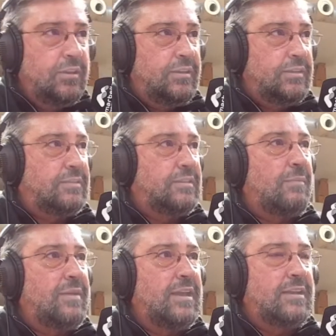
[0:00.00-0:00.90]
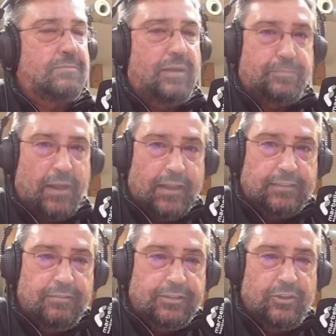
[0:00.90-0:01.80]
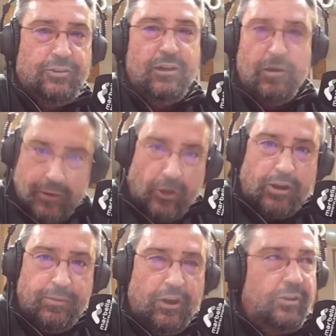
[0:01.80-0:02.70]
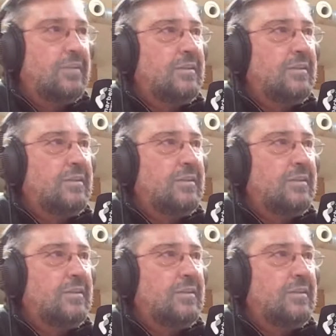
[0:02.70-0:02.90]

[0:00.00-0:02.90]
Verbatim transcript: Y si también es más para la televisión, mejor que mejor,